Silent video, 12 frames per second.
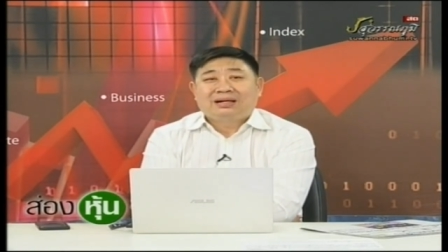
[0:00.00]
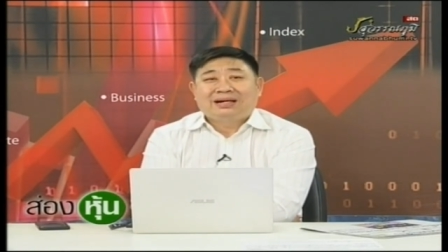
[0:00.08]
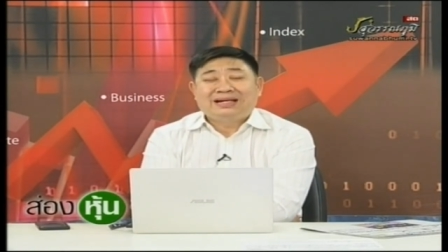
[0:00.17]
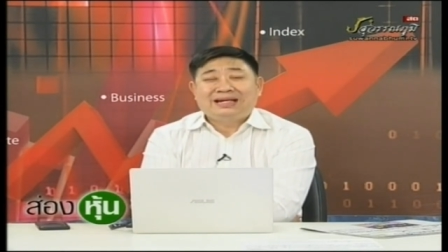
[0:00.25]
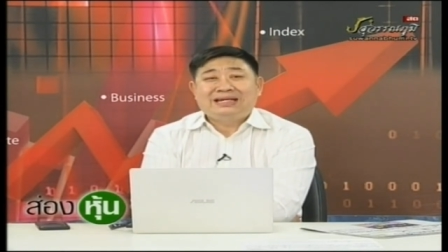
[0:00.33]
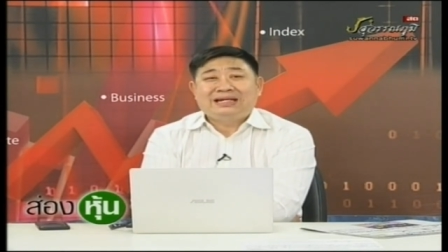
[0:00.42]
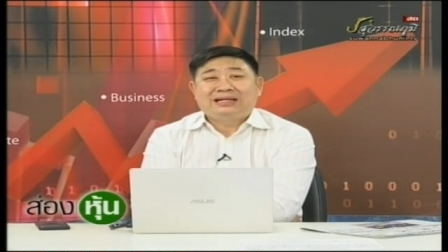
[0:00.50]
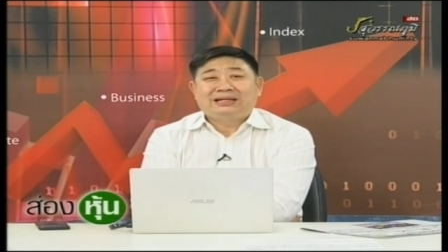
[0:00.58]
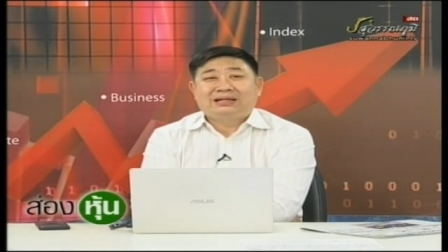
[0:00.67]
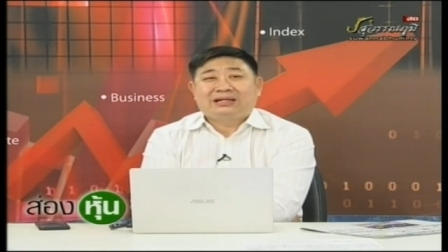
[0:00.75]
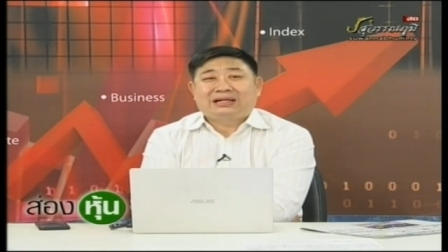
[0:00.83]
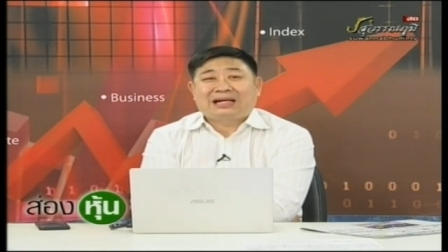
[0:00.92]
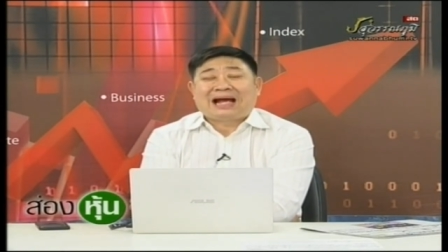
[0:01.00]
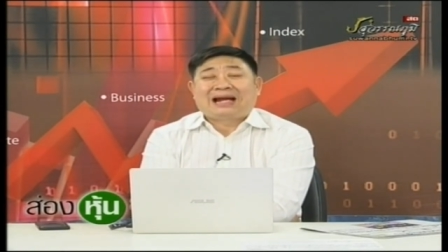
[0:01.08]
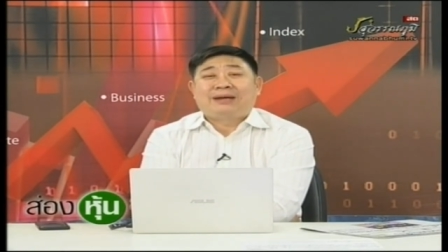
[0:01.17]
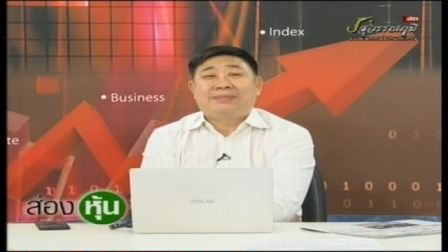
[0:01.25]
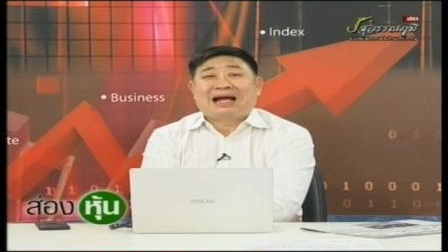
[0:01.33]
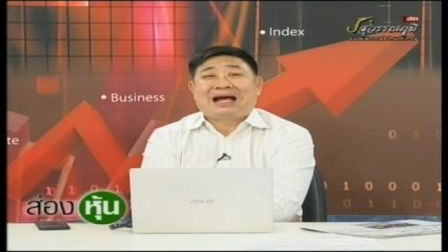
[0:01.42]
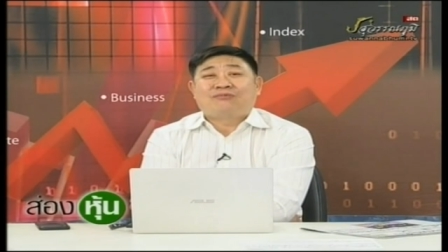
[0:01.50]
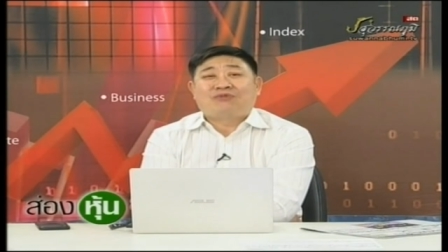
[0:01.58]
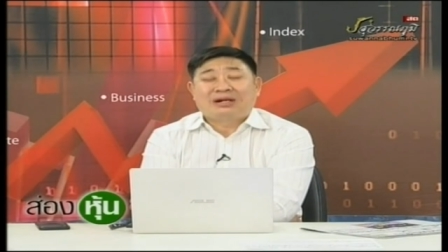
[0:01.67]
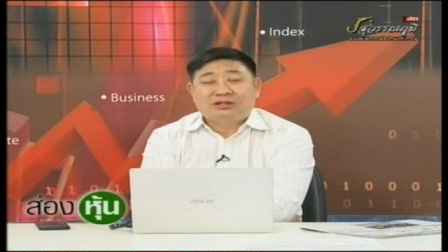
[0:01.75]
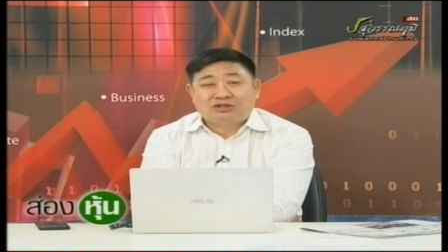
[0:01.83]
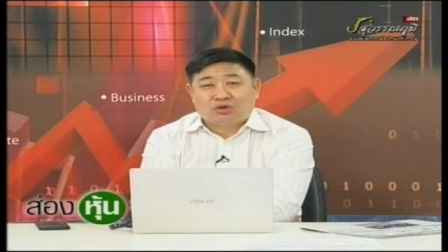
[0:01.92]
เคยได้ยินการทำงาน
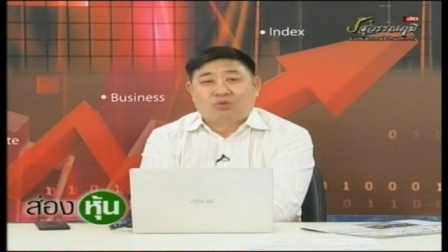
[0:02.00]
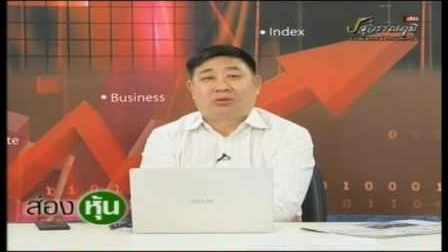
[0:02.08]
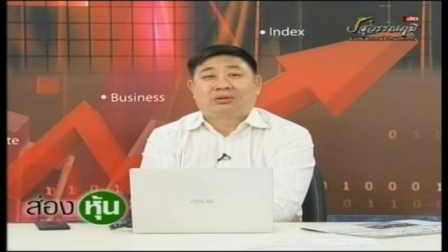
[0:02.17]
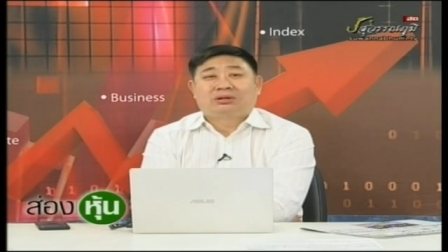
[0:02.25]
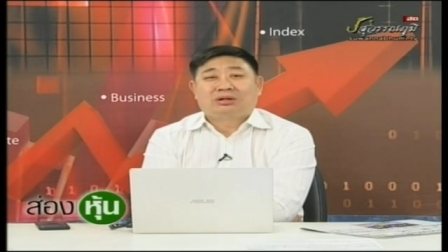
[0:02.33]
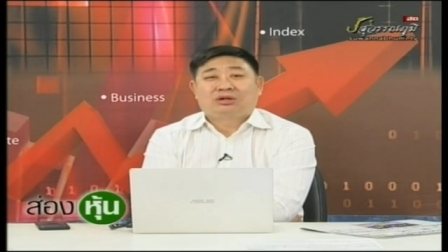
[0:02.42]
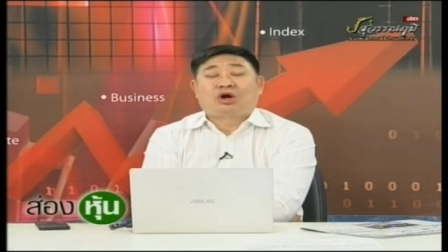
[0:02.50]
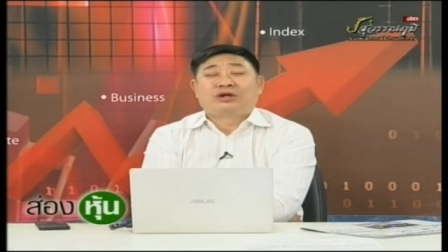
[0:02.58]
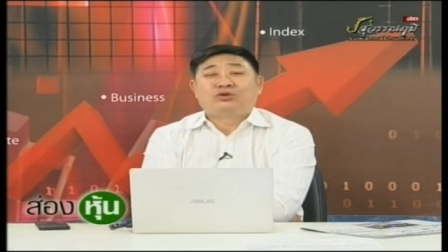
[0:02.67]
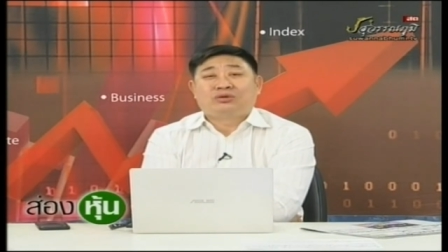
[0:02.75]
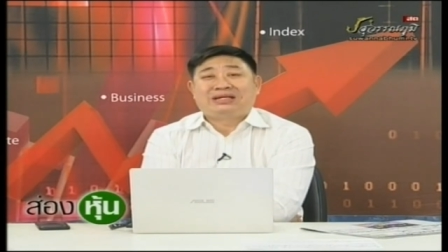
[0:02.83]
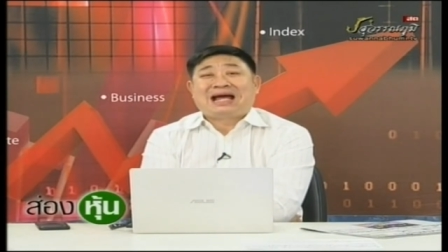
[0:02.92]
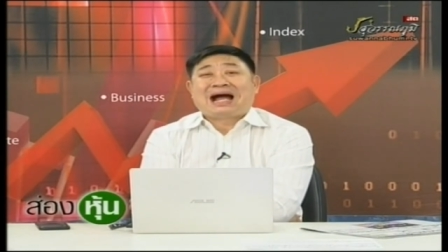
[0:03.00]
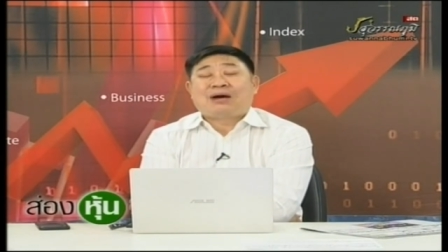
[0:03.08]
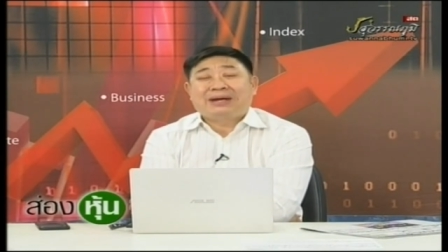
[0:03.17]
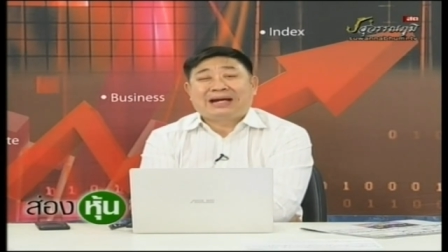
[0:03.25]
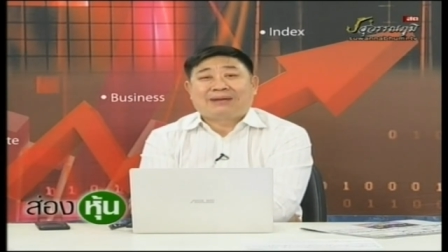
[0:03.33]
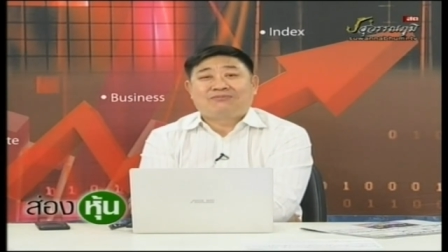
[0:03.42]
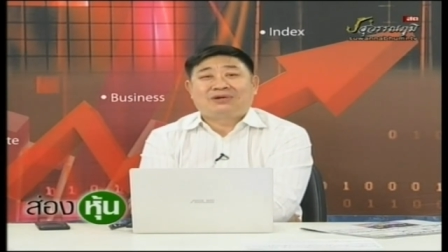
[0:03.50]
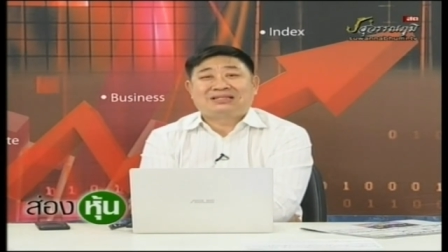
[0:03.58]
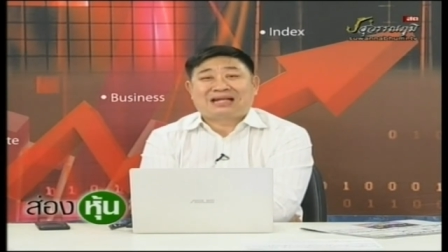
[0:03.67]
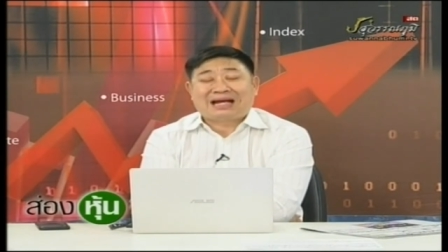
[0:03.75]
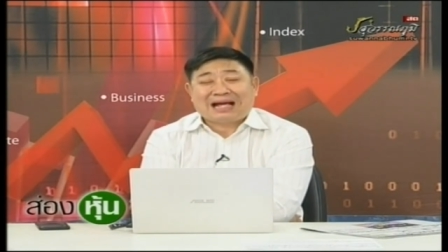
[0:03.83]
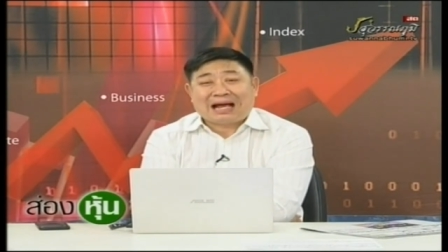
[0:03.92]
วันศุกร์ก่อนหยุดยาวไหมครับ
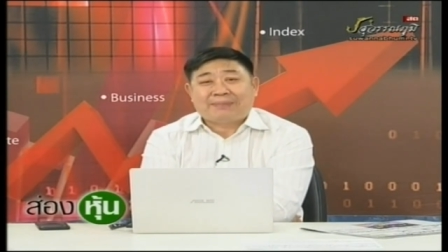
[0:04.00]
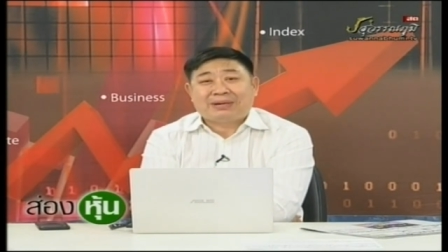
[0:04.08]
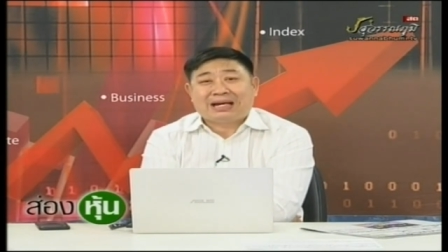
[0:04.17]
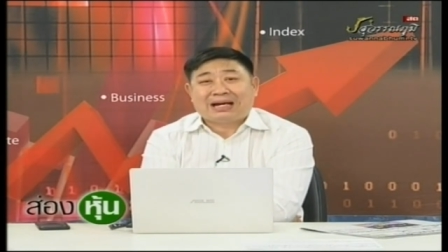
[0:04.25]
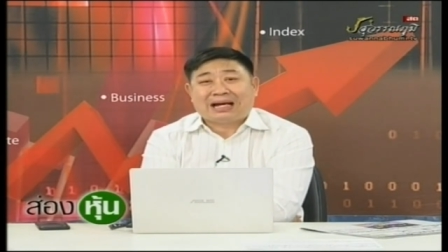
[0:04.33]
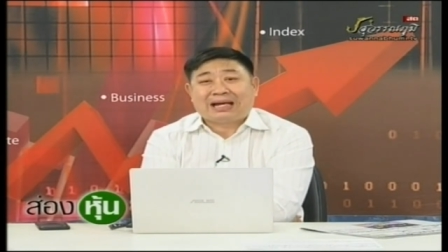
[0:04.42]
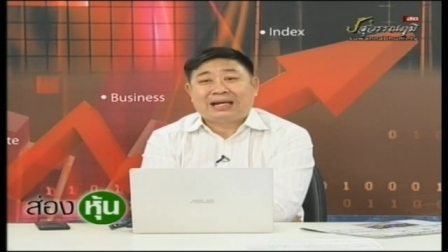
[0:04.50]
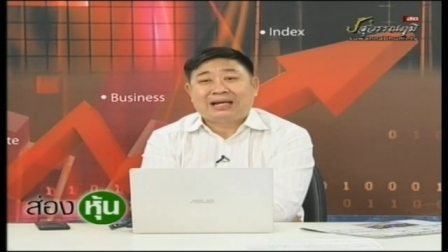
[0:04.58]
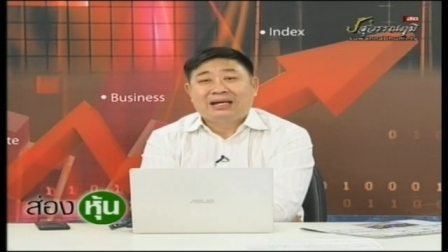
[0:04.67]
ว่าสถานการณ์เป็นยังไง